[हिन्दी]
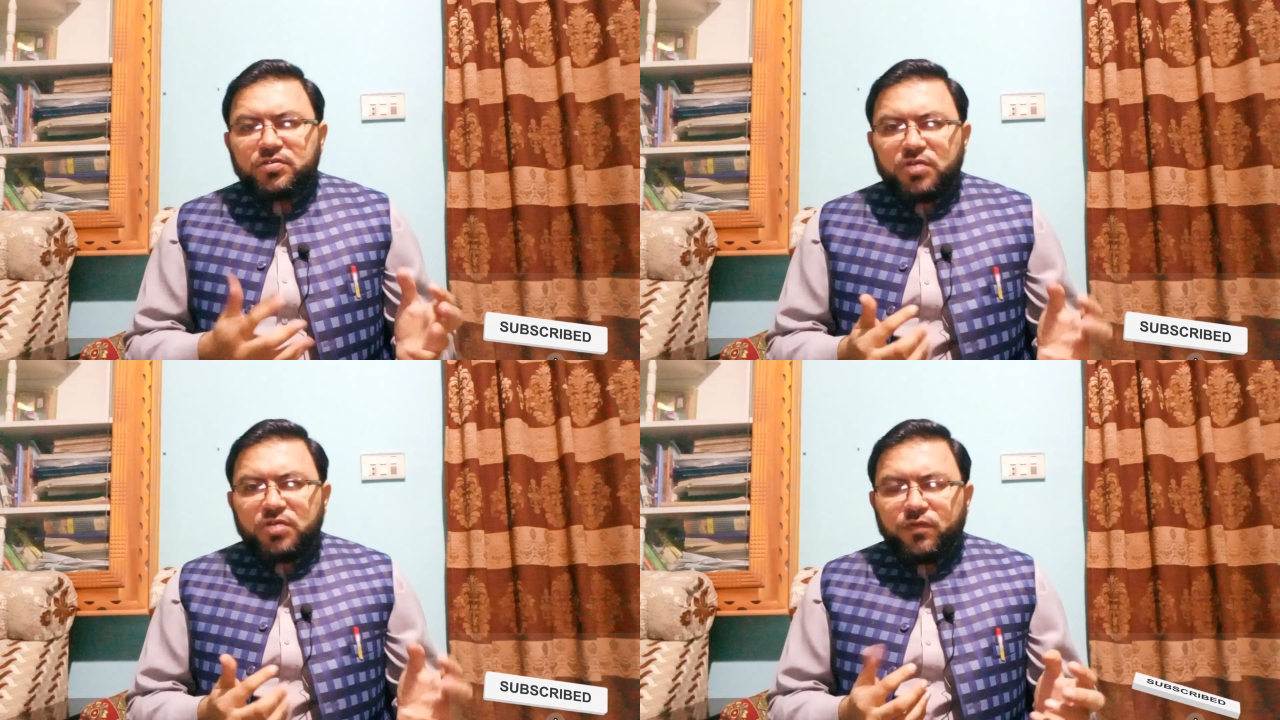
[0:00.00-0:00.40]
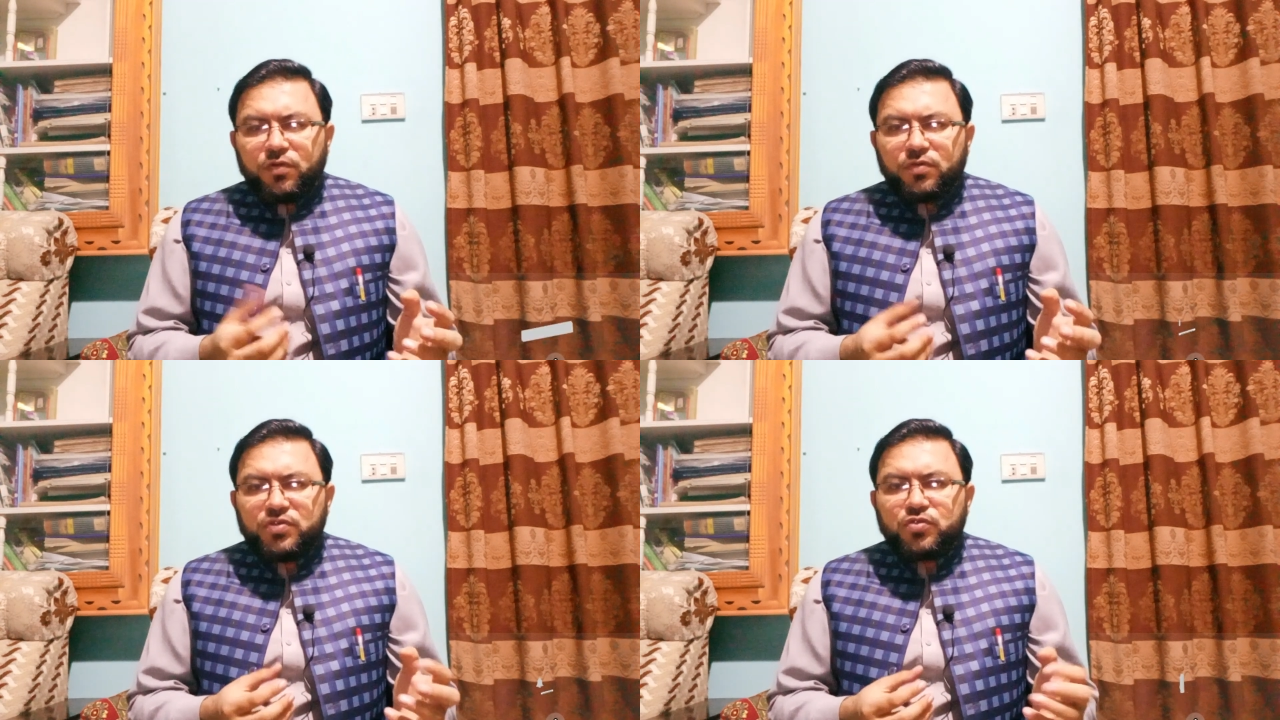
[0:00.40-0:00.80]
जो है
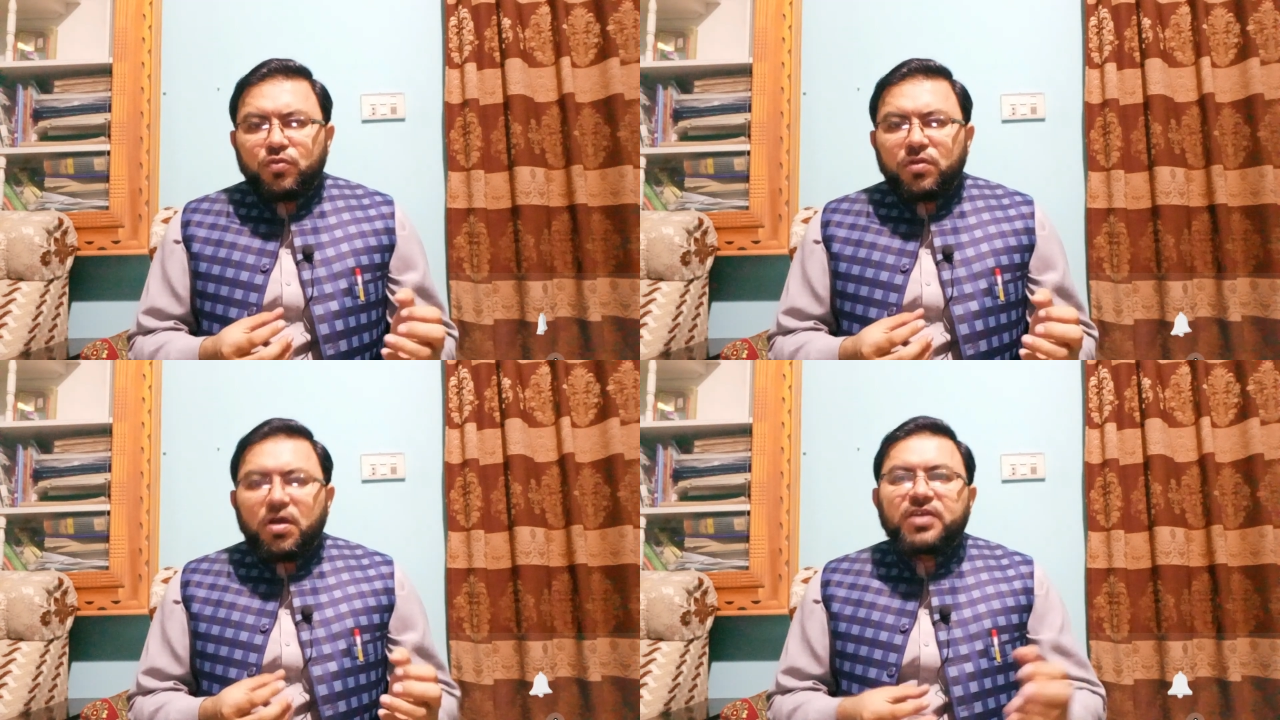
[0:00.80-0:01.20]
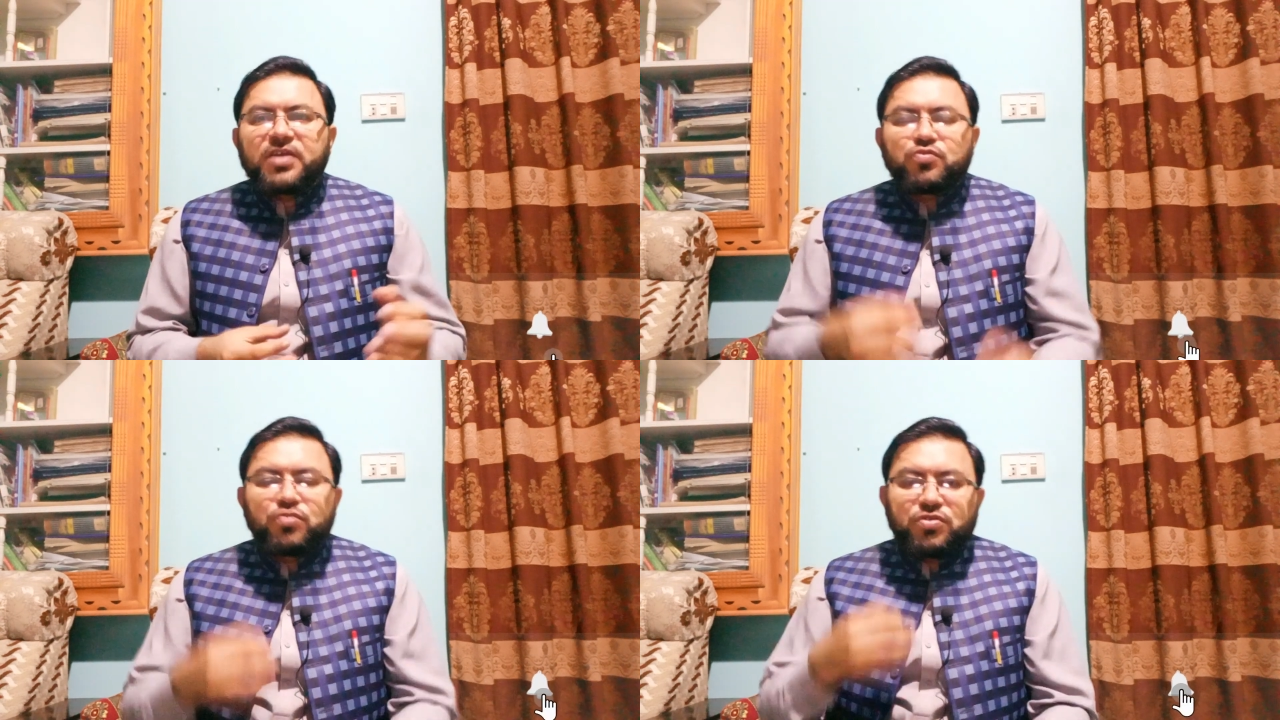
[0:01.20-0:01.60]
वो इसको
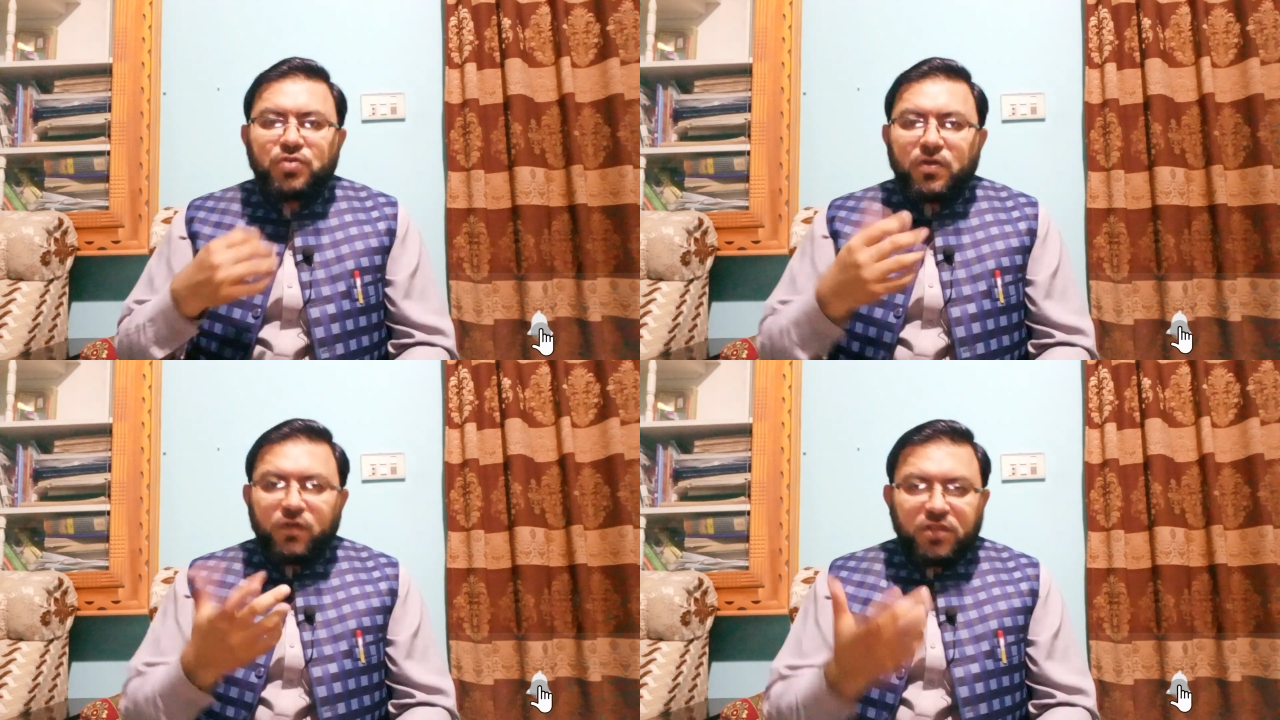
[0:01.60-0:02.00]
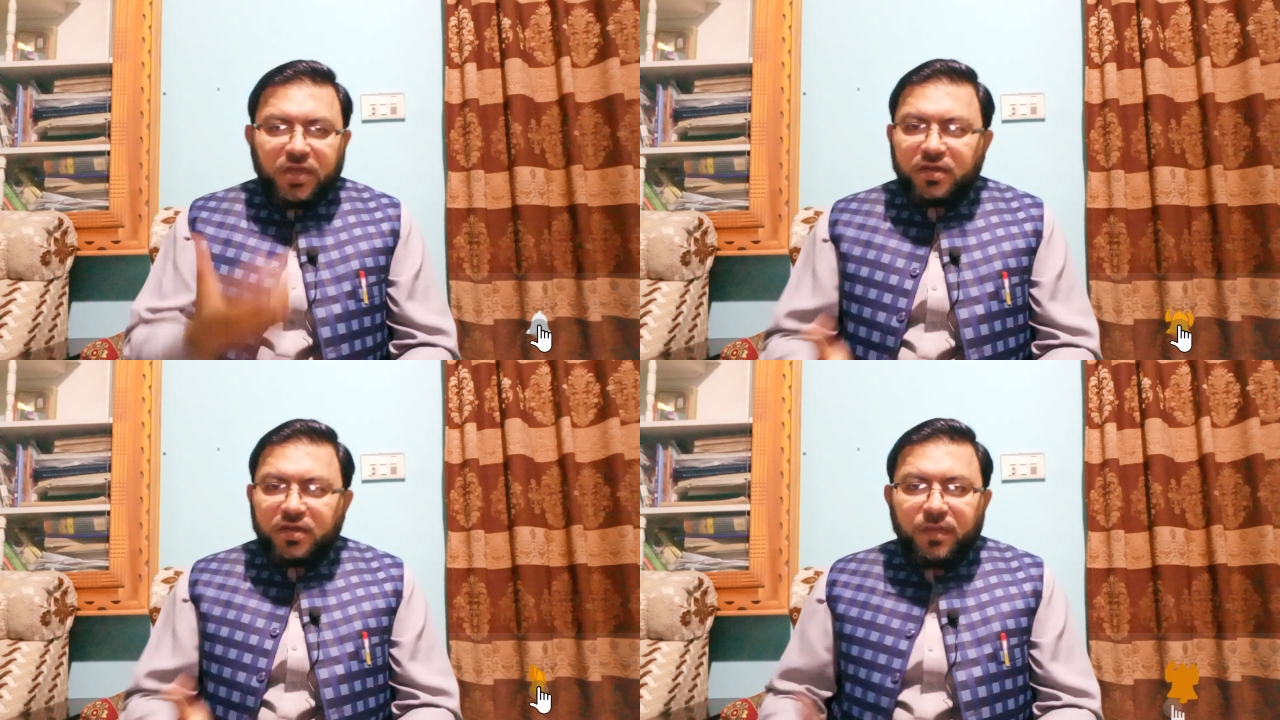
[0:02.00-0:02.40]
लॉन्गेस्ट रूट जो है वो
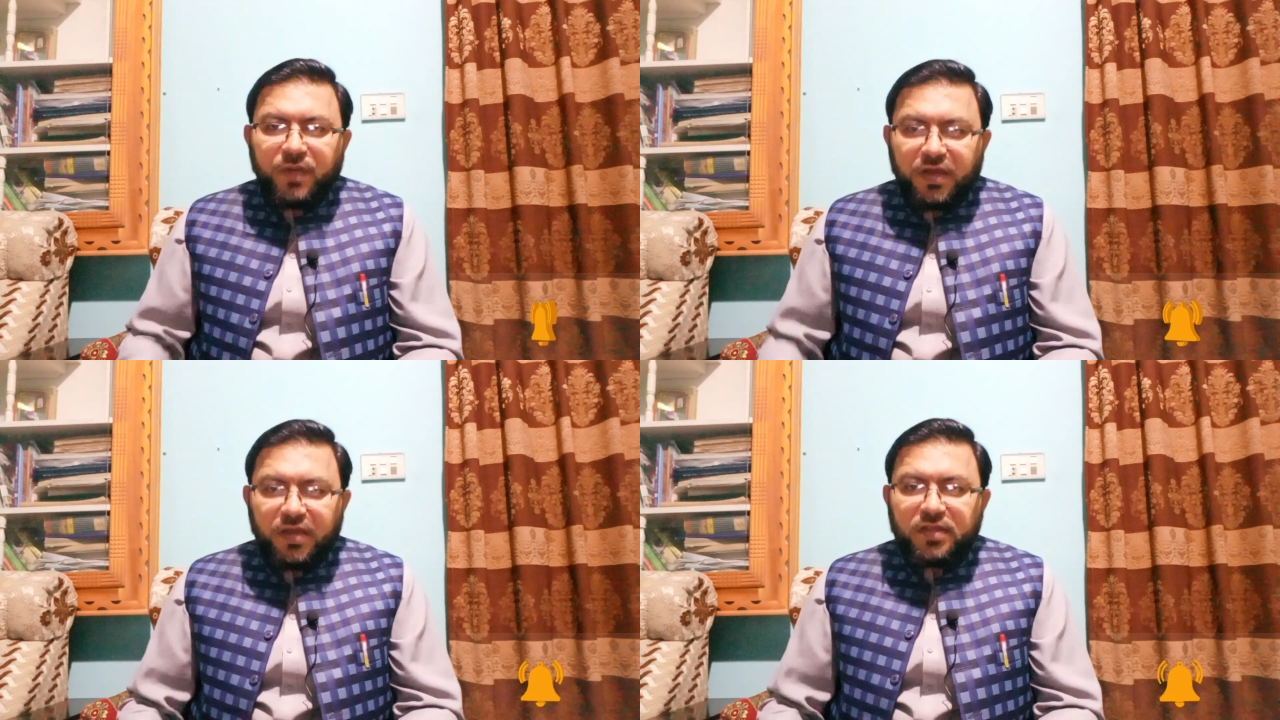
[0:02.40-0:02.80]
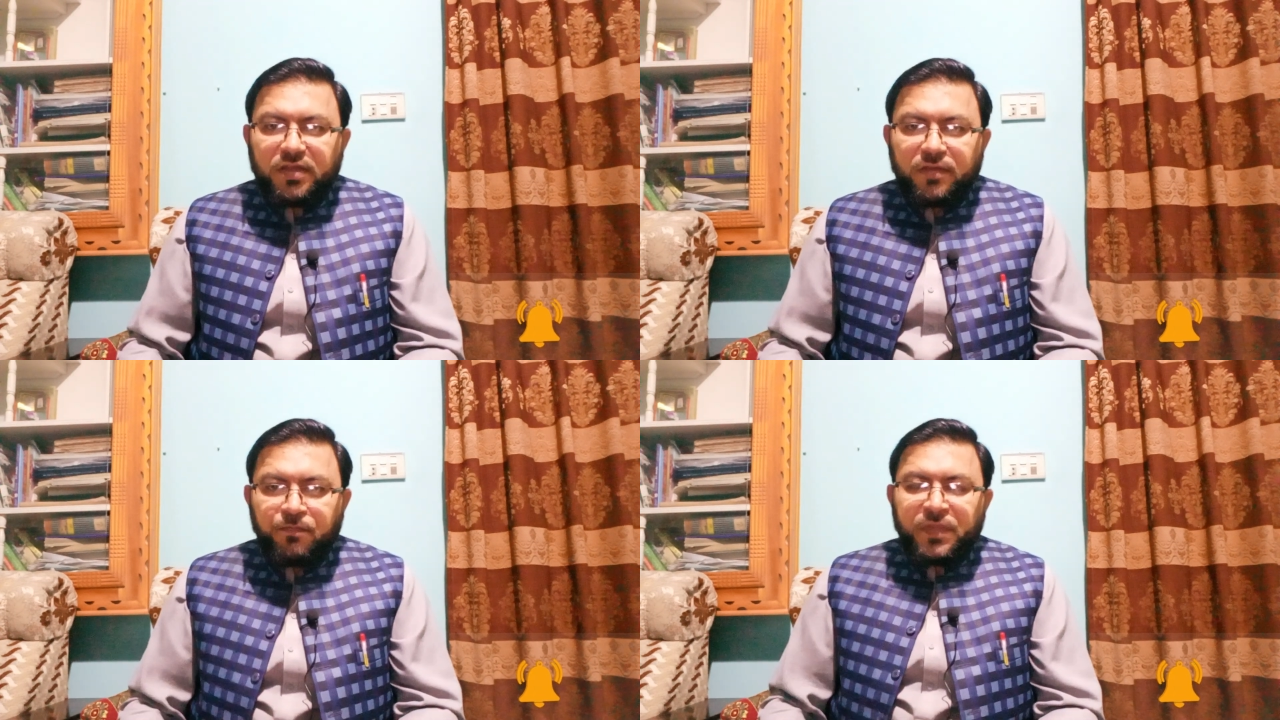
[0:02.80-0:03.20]
अख्तियार करना पड़ गया था